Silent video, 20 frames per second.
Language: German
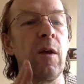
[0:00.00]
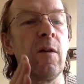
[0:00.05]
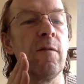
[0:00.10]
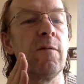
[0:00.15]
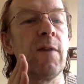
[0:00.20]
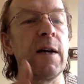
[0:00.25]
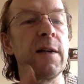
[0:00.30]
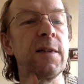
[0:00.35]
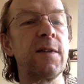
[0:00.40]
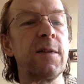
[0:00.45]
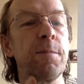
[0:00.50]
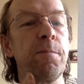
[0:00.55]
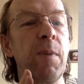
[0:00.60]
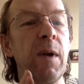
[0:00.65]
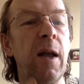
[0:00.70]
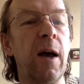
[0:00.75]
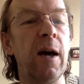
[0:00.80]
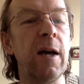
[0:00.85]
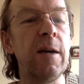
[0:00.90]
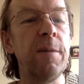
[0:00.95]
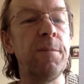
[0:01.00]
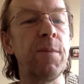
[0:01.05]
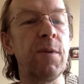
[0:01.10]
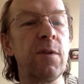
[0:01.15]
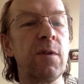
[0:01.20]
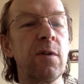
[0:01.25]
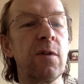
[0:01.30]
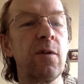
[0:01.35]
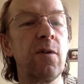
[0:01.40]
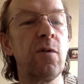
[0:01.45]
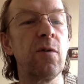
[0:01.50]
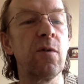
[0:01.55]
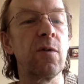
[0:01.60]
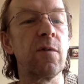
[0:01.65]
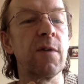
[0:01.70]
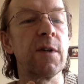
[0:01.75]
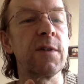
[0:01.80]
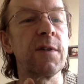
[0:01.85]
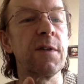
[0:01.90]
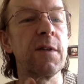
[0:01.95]
Was bleibt
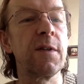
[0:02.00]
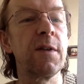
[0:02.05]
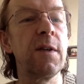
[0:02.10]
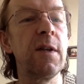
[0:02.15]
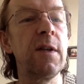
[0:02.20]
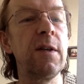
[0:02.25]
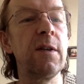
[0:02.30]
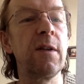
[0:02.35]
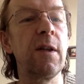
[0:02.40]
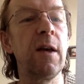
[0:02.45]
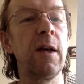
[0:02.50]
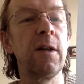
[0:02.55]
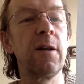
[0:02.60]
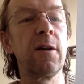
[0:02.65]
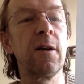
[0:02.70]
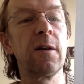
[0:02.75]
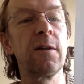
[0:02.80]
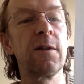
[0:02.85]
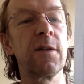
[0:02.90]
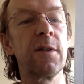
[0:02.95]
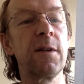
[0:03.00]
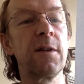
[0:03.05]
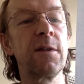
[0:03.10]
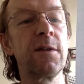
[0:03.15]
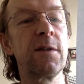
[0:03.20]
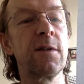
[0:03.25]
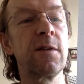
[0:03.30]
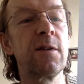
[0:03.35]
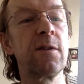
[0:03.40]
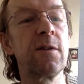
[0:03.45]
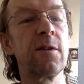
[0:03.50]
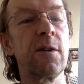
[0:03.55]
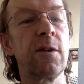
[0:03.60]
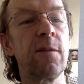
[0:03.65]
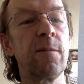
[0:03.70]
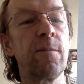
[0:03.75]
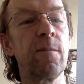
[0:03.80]
und was sich nicht ändert, ist,